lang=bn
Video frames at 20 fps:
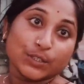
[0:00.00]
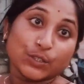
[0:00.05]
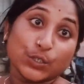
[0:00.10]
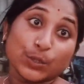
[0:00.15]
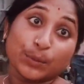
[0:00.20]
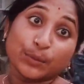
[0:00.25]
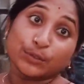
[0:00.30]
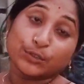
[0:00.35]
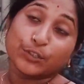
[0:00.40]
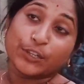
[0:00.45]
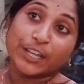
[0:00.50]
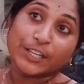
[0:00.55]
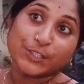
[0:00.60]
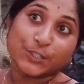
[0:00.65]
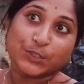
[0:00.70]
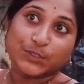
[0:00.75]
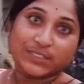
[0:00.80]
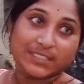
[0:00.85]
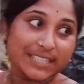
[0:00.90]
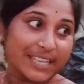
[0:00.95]
তো বন্ধুরা
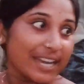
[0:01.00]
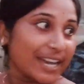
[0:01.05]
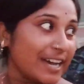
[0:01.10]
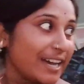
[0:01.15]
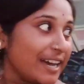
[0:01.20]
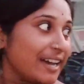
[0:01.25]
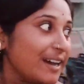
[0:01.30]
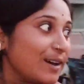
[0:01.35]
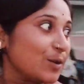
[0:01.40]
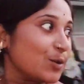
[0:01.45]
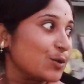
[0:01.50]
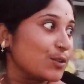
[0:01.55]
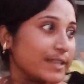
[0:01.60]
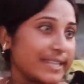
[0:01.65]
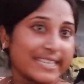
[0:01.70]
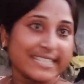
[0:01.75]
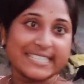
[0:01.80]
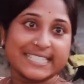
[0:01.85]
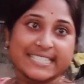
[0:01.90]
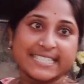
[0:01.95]
সন্ধ্যা হয়ে
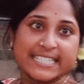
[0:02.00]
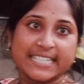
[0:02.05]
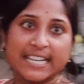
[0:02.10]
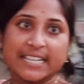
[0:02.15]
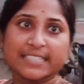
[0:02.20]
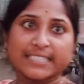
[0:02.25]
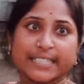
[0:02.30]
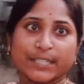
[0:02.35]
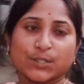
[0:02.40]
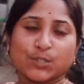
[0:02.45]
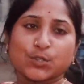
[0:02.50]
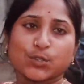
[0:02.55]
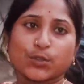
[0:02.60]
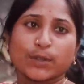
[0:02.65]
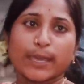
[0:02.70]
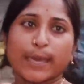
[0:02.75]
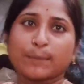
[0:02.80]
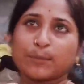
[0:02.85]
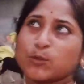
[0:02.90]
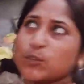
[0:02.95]
এসছে আর দেখছো
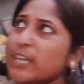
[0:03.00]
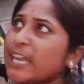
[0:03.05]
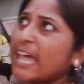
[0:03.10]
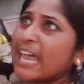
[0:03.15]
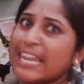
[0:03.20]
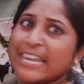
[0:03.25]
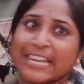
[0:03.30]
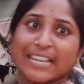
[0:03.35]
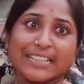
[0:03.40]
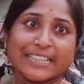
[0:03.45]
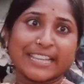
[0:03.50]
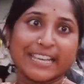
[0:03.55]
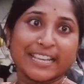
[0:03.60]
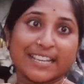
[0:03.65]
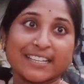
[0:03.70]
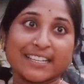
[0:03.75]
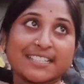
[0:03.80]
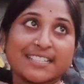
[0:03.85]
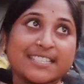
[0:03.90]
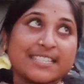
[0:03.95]
কেমন লাল লাল
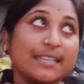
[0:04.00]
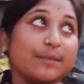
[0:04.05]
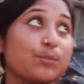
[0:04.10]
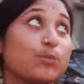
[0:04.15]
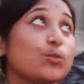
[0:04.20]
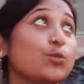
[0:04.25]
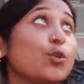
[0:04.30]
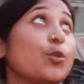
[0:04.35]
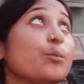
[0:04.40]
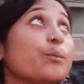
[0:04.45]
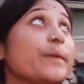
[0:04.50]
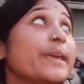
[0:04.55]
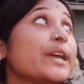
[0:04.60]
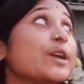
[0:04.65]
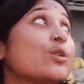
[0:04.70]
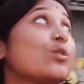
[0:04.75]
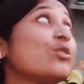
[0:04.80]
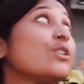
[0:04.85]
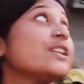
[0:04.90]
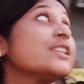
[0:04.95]
দেখাচ্ছে পুরো মেঘ
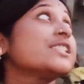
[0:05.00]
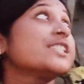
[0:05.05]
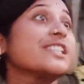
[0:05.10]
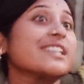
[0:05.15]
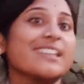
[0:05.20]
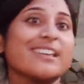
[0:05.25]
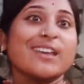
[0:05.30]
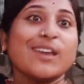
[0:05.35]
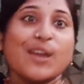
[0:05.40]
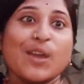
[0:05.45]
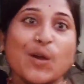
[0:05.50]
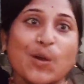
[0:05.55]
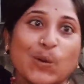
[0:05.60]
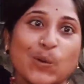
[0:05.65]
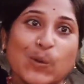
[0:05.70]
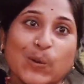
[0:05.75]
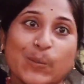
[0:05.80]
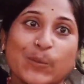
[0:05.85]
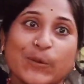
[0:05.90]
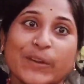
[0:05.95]
চলছে
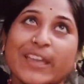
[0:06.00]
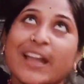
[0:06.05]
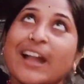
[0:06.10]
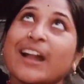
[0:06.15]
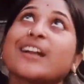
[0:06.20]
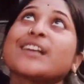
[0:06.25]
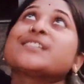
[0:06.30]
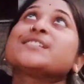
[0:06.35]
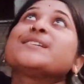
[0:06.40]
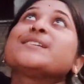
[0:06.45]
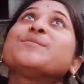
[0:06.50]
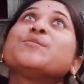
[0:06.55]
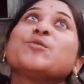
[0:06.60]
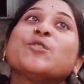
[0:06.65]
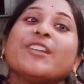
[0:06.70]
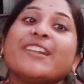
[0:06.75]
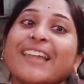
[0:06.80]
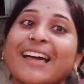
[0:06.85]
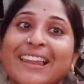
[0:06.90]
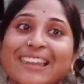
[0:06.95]
ওপরে আকাশটা
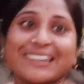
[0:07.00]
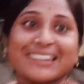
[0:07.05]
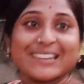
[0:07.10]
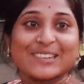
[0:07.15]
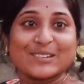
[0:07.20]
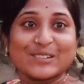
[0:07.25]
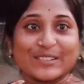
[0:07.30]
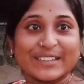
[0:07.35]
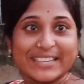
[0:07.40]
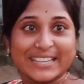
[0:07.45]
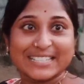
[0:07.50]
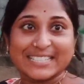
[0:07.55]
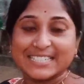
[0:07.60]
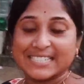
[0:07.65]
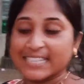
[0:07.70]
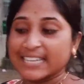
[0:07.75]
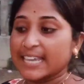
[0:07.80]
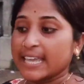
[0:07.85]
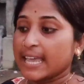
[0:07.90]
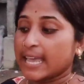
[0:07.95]
পুরো লাল লাল হয়ে
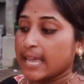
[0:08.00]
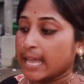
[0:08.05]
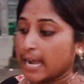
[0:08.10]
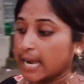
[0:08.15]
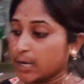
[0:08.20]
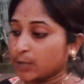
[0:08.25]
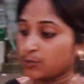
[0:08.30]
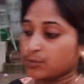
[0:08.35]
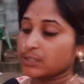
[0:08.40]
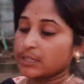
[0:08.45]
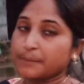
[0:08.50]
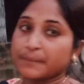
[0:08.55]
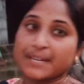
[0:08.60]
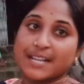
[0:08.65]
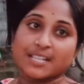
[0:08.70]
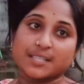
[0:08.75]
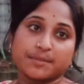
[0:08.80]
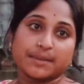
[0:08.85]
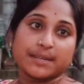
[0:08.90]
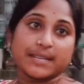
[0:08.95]
গেছে আর ওদিকে আমার
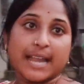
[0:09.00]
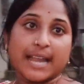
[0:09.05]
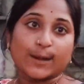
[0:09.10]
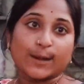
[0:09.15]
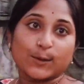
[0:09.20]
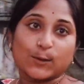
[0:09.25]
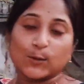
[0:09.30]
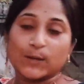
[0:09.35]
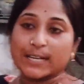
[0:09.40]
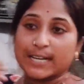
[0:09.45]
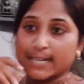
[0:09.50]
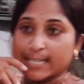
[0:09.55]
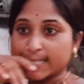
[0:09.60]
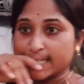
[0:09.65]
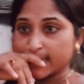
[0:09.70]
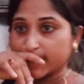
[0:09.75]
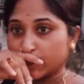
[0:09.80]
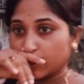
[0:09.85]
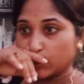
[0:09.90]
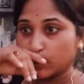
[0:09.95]
হাজব্যান্ড নারকুল
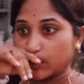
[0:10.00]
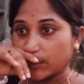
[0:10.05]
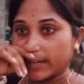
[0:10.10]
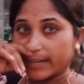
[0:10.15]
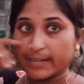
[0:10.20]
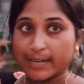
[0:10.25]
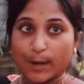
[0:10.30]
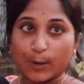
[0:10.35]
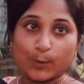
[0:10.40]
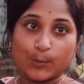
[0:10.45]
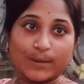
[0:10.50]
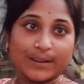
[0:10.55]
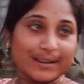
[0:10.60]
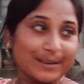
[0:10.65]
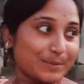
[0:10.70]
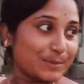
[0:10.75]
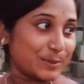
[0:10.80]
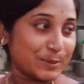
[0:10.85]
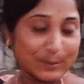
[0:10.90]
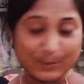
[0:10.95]
কাটছে একটু পরে নাড়ু
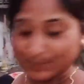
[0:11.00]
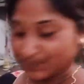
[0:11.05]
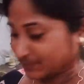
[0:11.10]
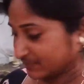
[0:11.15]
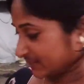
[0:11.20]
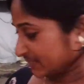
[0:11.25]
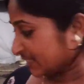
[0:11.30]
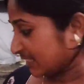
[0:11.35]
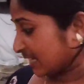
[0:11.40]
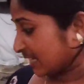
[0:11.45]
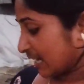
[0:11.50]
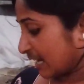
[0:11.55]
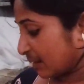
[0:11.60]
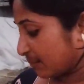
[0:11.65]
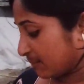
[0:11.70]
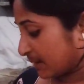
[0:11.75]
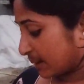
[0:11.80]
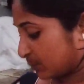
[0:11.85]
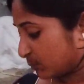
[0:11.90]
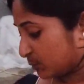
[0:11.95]
বানাবো আর
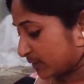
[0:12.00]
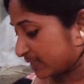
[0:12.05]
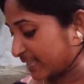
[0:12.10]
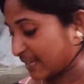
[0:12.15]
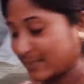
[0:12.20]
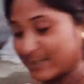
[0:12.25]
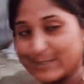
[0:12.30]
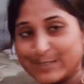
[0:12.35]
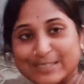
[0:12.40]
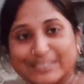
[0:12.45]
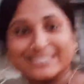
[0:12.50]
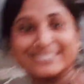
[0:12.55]
বাবুয়ে দেখো